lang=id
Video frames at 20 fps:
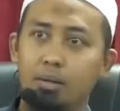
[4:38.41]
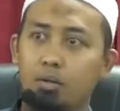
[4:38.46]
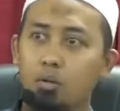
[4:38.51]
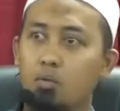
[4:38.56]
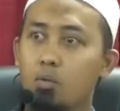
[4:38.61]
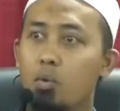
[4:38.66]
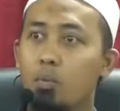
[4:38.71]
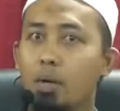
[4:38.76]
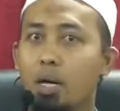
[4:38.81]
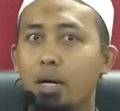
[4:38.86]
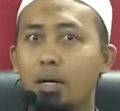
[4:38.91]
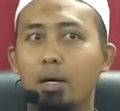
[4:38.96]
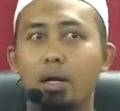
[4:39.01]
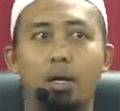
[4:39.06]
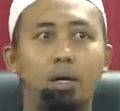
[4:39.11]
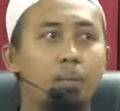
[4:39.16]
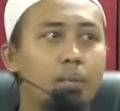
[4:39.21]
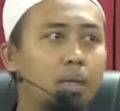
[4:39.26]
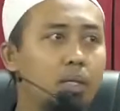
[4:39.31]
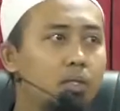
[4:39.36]
diumumkan di
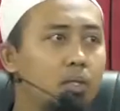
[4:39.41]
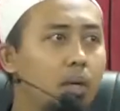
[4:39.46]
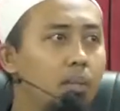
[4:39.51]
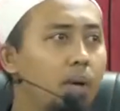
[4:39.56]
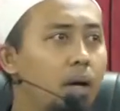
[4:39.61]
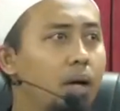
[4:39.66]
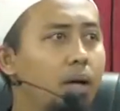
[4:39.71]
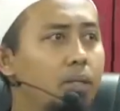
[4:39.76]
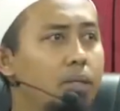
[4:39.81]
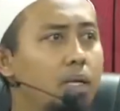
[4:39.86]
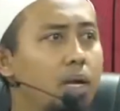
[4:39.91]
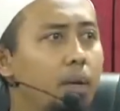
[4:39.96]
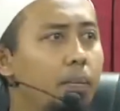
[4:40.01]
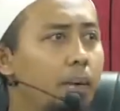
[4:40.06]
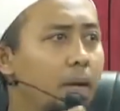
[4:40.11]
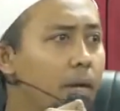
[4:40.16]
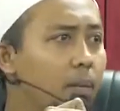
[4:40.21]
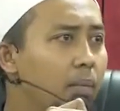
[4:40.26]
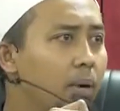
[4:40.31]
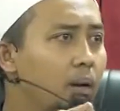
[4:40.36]
hadapan jamaah siapa
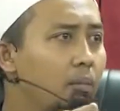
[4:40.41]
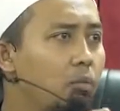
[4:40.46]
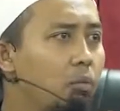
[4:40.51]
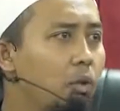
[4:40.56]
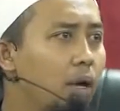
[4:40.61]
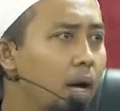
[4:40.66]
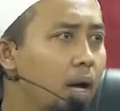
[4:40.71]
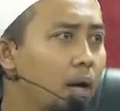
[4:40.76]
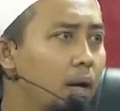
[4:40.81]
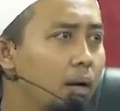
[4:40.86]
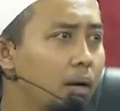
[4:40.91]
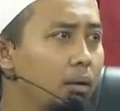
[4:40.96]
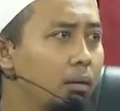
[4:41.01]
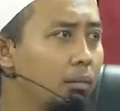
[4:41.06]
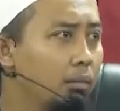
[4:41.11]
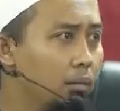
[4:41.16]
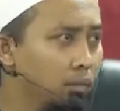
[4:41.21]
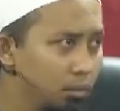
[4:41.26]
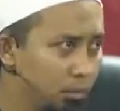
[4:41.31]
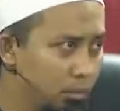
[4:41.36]
yang menemukan
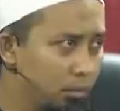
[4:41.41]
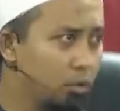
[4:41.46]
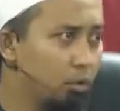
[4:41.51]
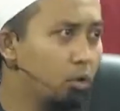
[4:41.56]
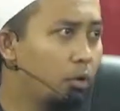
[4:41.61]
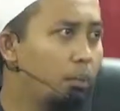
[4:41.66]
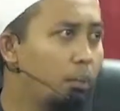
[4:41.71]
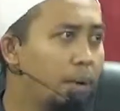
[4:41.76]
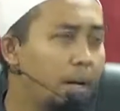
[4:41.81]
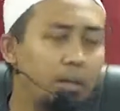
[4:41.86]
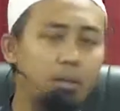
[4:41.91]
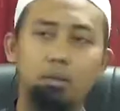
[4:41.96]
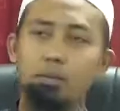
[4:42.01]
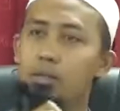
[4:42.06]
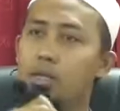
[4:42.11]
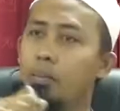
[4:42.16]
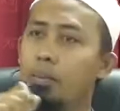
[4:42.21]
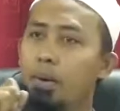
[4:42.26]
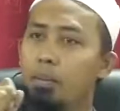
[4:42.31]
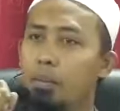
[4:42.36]
dompet,
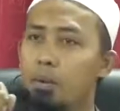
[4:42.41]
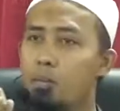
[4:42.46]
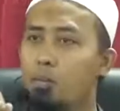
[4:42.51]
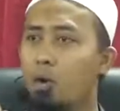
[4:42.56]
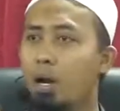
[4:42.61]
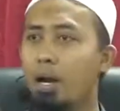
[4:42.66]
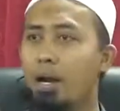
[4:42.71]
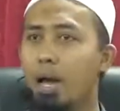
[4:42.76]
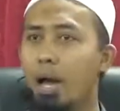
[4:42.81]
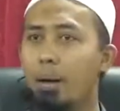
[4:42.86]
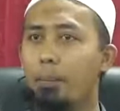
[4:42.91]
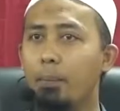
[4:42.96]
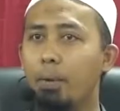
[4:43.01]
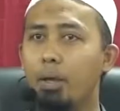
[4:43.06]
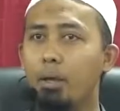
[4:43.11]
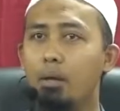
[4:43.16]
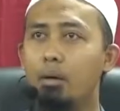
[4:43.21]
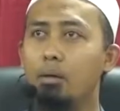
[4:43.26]
siapa menemukan HP.